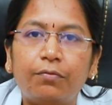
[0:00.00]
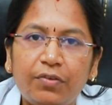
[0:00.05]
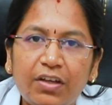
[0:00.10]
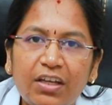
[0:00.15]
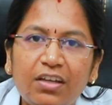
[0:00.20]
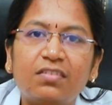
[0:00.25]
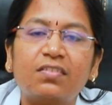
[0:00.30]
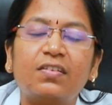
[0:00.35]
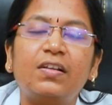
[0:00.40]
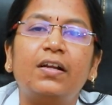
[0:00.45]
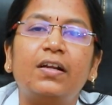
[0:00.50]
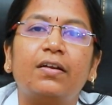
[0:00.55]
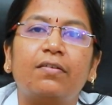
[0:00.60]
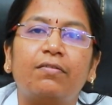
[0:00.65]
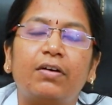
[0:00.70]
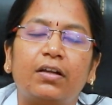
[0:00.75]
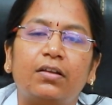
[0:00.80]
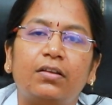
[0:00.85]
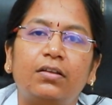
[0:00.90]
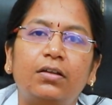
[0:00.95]
வீக்ஸில்
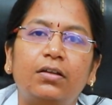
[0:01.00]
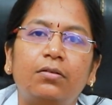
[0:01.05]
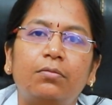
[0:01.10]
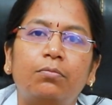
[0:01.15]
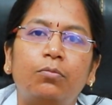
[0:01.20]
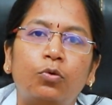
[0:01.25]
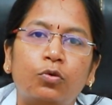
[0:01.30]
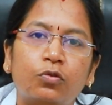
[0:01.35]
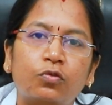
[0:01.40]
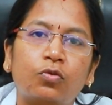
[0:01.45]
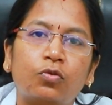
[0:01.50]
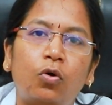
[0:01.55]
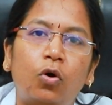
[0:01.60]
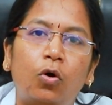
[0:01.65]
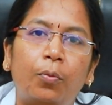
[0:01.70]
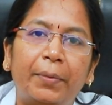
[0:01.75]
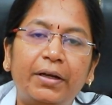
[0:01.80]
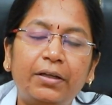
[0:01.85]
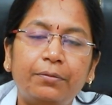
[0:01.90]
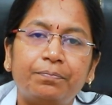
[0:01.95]
வருது மோஸ்ட்
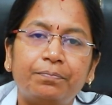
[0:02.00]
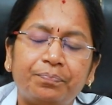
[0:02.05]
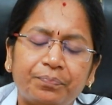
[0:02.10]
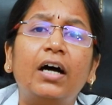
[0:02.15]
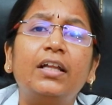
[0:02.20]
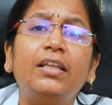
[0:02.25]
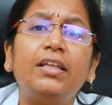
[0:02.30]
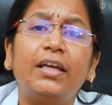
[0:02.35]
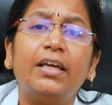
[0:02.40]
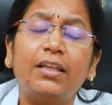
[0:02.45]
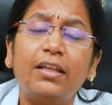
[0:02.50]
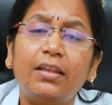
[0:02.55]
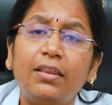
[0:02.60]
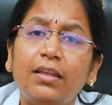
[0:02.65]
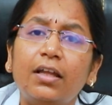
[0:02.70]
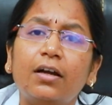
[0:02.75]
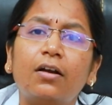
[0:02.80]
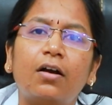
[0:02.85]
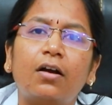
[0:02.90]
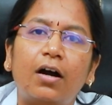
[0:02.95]
காமன் அது
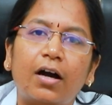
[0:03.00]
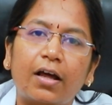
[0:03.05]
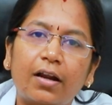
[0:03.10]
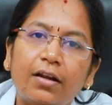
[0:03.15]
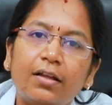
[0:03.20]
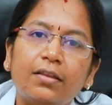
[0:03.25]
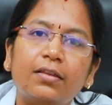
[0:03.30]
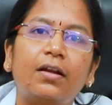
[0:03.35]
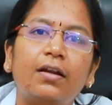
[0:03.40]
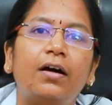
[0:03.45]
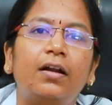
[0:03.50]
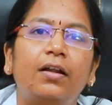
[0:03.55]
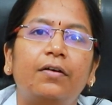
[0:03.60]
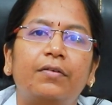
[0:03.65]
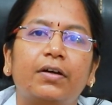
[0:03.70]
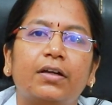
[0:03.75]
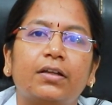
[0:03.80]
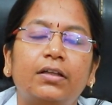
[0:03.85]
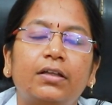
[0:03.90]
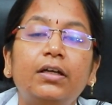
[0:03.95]
எந்த காரணத்தினால
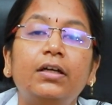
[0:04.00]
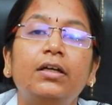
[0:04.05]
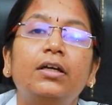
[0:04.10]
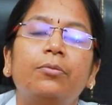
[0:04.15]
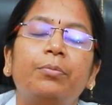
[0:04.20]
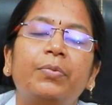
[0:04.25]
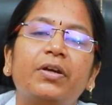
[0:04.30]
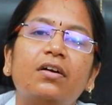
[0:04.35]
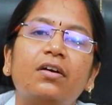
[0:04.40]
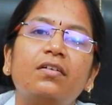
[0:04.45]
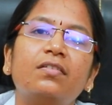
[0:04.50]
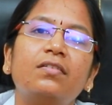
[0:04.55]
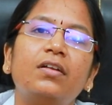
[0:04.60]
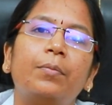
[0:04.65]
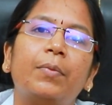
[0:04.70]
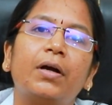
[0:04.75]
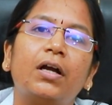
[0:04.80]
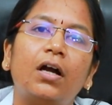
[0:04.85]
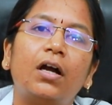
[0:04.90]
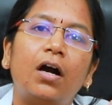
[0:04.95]
வருது பிகாஸ்
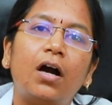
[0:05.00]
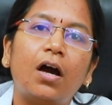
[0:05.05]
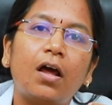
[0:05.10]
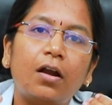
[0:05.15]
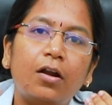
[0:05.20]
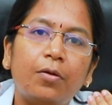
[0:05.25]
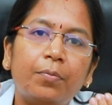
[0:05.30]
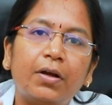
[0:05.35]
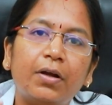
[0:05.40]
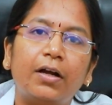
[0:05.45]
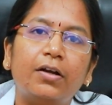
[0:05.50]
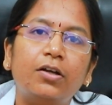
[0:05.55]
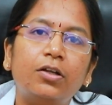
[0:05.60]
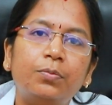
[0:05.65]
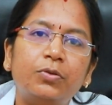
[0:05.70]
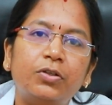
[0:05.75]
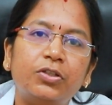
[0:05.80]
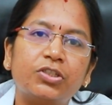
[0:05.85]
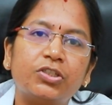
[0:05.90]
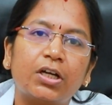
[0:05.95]
நம்ம காரணம்
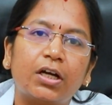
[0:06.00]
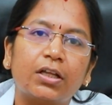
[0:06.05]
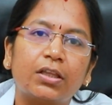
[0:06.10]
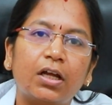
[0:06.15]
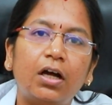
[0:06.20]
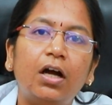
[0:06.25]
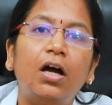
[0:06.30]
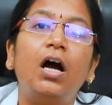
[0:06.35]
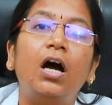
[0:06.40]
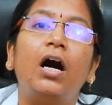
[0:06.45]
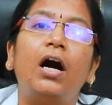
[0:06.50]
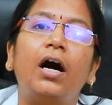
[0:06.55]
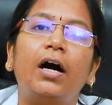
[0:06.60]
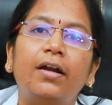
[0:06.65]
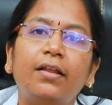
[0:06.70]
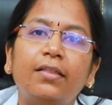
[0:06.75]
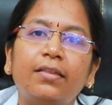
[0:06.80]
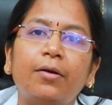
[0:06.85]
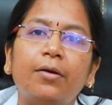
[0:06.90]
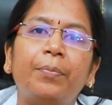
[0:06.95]
கண்டுபிடிச்சா தான்
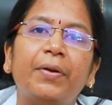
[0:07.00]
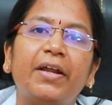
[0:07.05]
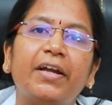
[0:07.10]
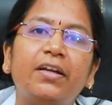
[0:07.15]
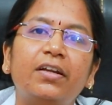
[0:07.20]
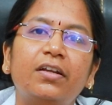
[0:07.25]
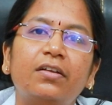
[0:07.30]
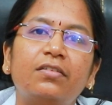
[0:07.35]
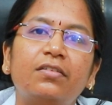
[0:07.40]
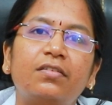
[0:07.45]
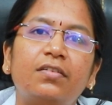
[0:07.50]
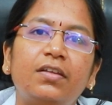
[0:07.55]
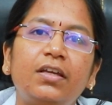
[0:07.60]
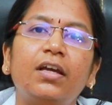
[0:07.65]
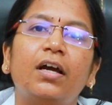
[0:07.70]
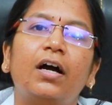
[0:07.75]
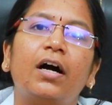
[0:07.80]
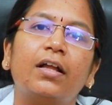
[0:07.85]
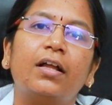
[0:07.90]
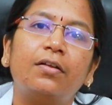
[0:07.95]
அடுத்த ப்ரெக்னென்சி
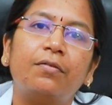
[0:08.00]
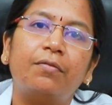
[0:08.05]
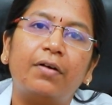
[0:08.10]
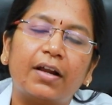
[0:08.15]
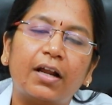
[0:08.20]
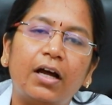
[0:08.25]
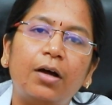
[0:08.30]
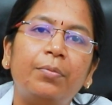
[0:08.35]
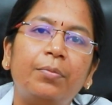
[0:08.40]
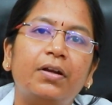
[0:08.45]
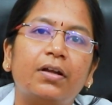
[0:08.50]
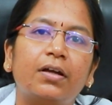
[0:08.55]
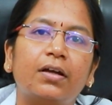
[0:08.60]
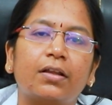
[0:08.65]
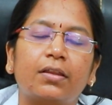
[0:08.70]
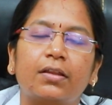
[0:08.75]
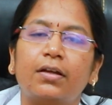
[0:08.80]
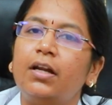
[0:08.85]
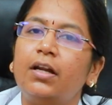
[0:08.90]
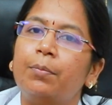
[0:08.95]
அது வராமல்
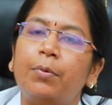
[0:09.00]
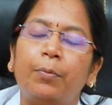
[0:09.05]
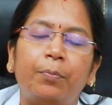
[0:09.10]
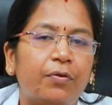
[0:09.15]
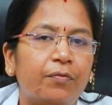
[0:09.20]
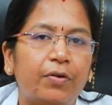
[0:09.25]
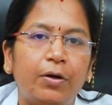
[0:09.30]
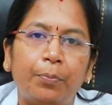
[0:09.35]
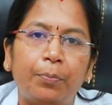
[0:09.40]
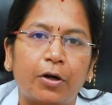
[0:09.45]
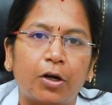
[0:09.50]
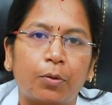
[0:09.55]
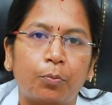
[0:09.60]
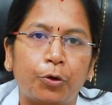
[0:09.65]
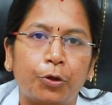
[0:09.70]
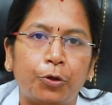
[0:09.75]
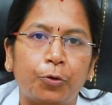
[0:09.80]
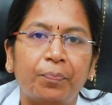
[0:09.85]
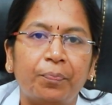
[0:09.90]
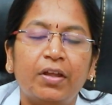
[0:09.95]
இருக்கிறதுக்கு நம்ம ப்ரிவெண்ட் பண்ண
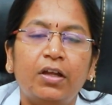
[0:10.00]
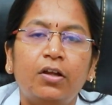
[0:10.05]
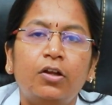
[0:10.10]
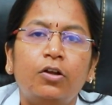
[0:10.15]
முடியும்